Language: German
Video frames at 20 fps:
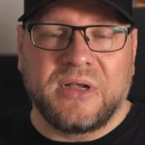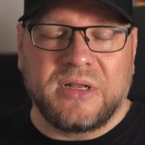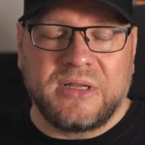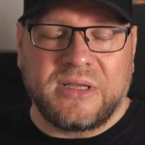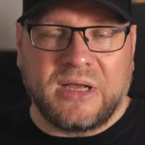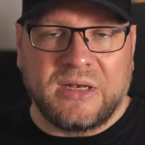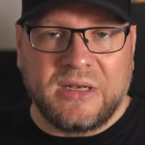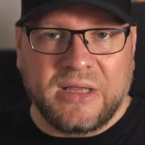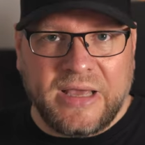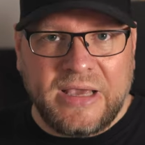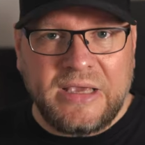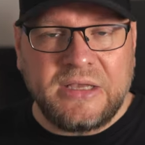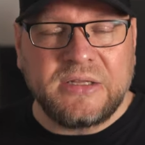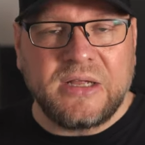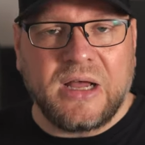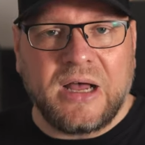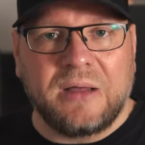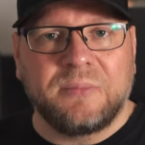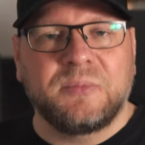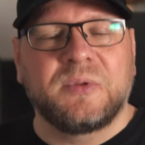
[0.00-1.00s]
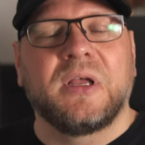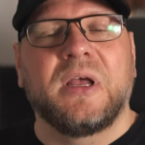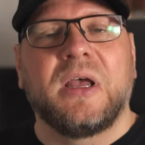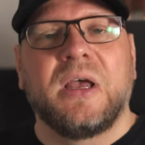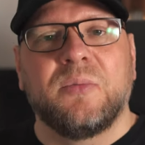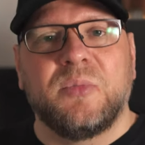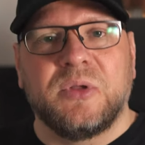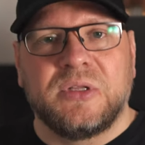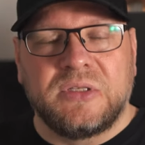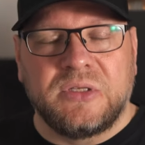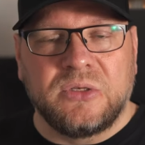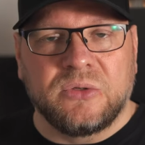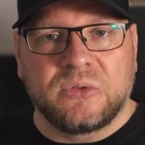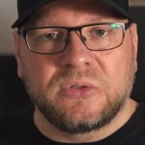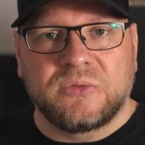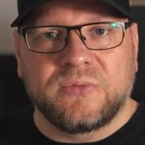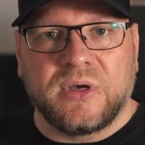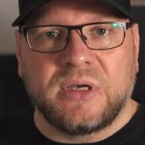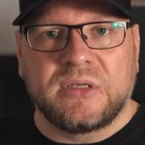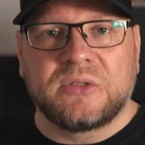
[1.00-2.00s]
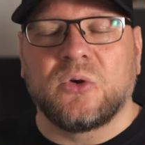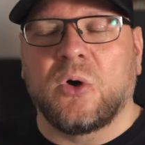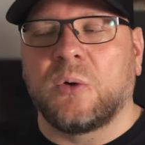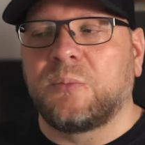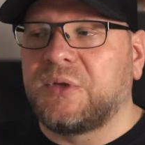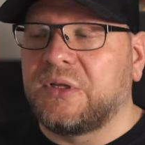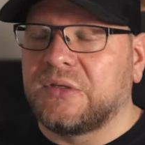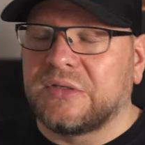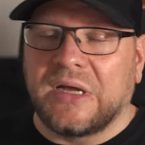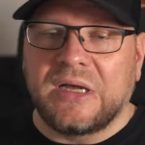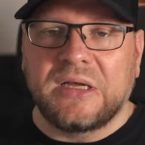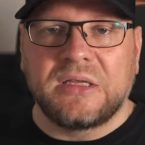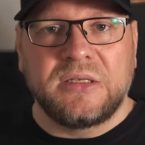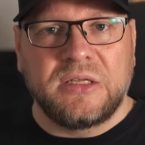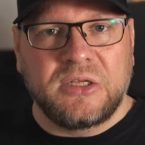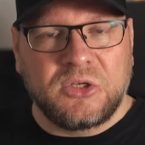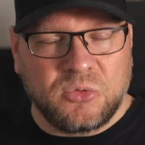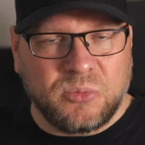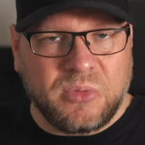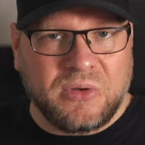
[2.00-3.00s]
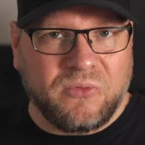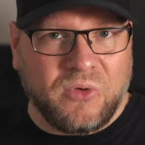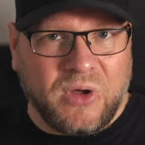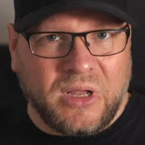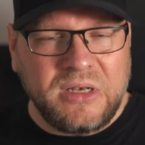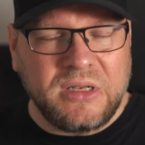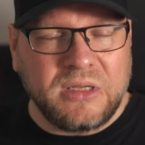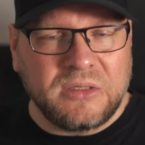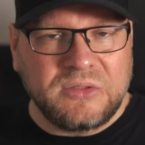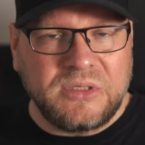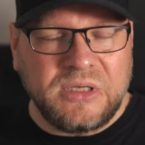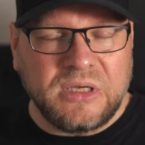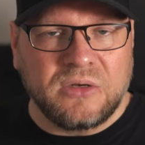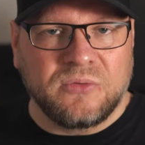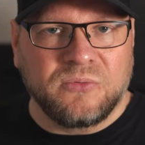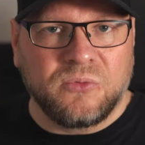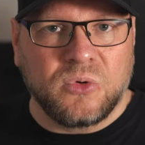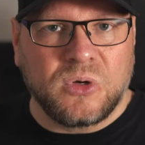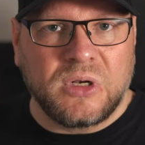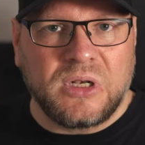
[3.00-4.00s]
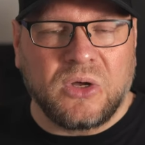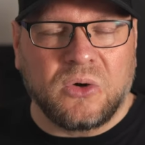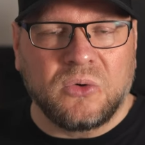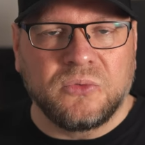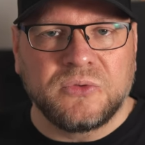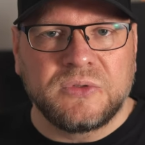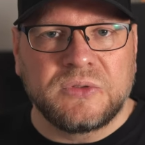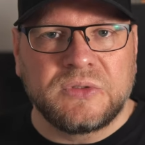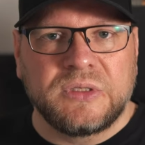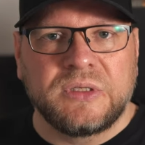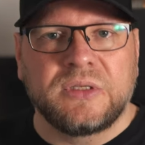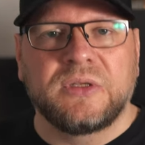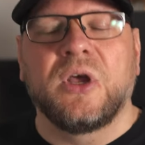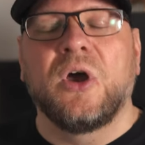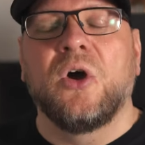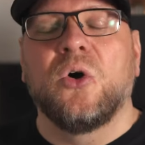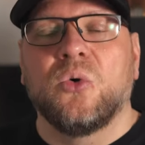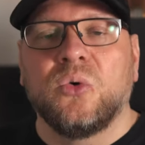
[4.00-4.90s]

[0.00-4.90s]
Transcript: wirklich alle Rechte habt, beziehungsweise ob die Sachen nicht schon mal woanders irgendwo gelaufen sind.